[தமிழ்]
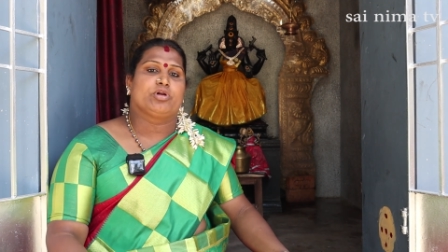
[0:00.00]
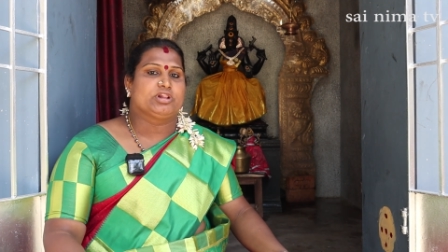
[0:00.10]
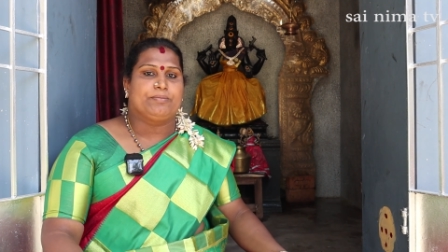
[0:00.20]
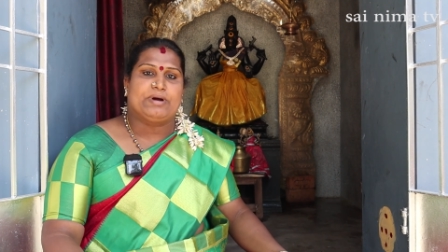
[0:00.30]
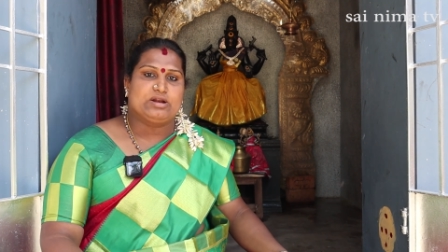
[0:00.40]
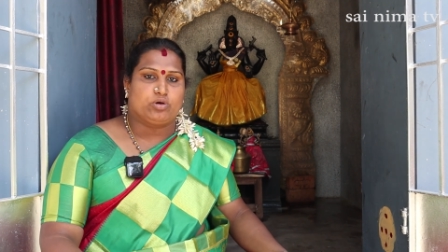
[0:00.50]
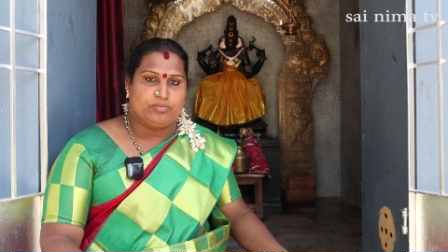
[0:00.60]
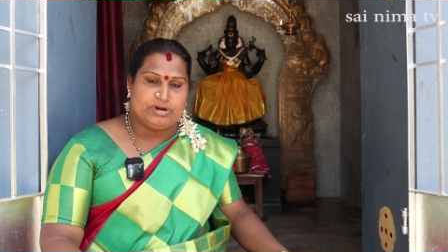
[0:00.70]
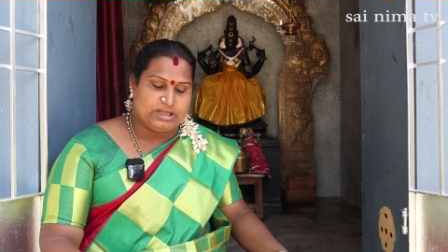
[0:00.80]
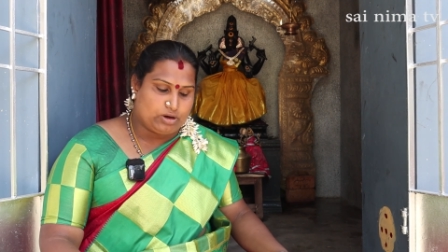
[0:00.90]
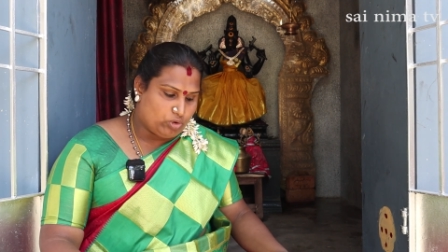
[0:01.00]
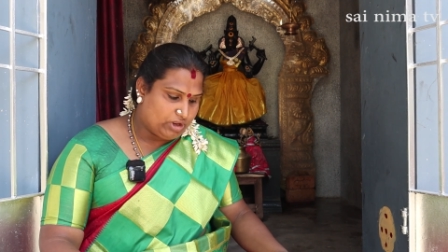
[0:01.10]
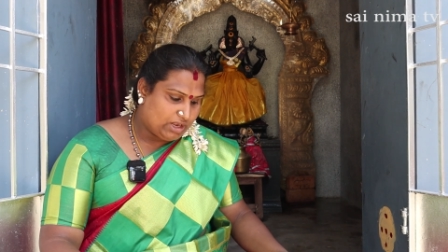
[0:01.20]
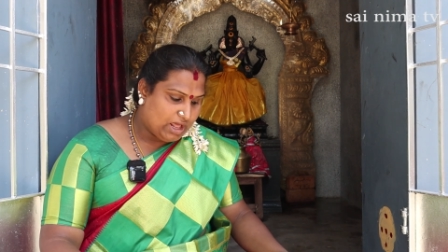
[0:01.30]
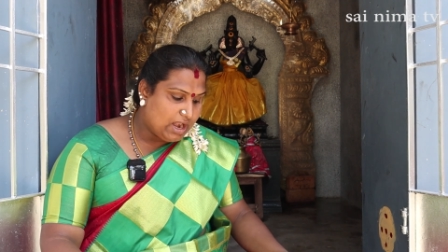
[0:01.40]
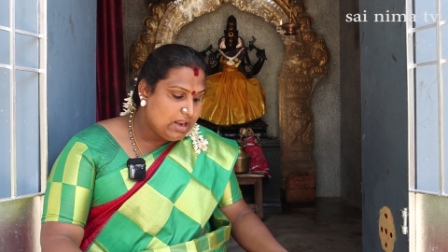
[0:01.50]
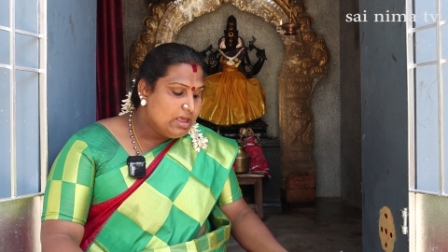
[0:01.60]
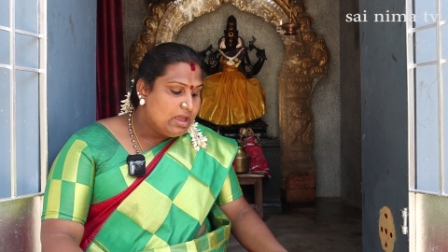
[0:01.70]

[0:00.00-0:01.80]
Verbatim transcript: கூட அந்த பால்குடம் எடுக்கக்கூடிய நாள்